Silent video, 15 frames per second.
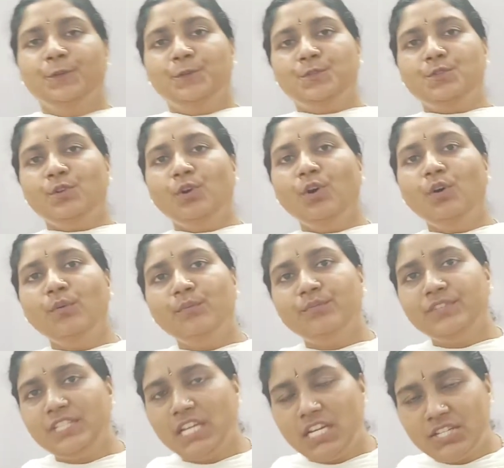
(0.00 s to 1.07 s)
सो so,
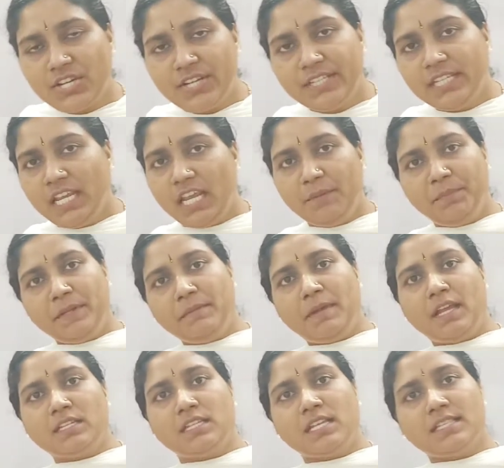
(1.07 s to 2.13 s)
विशेषण की एक
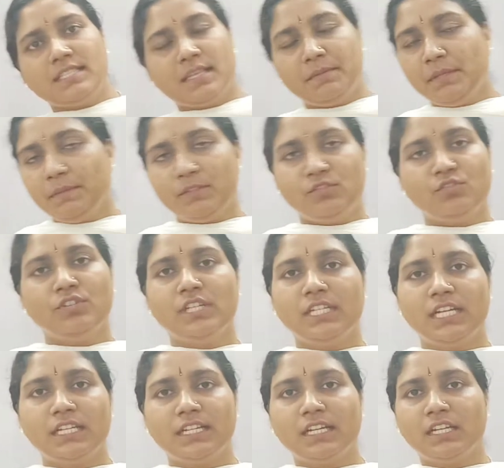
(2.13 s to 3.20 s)
परिभाषा सभी बच्चों ने
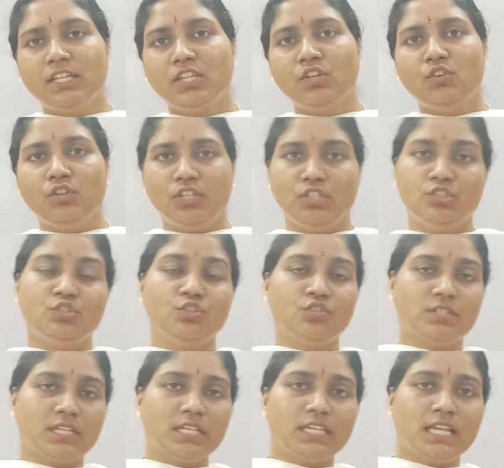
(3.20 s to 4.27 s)
रट रखी होगी जो
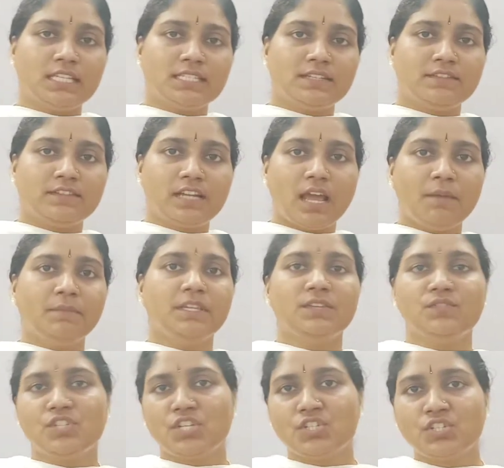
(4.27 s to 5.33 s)
संज्ञा सर्वनाम की
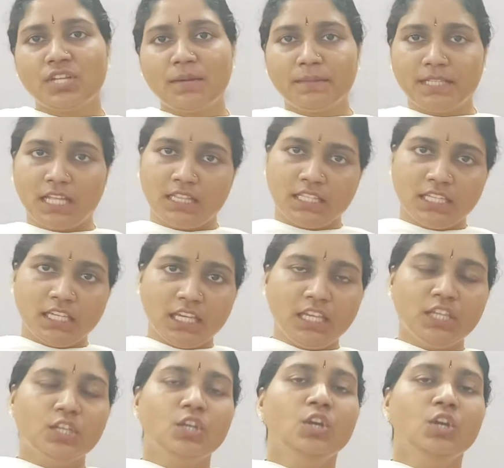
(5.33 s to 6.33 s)
विशेषता बताते हैं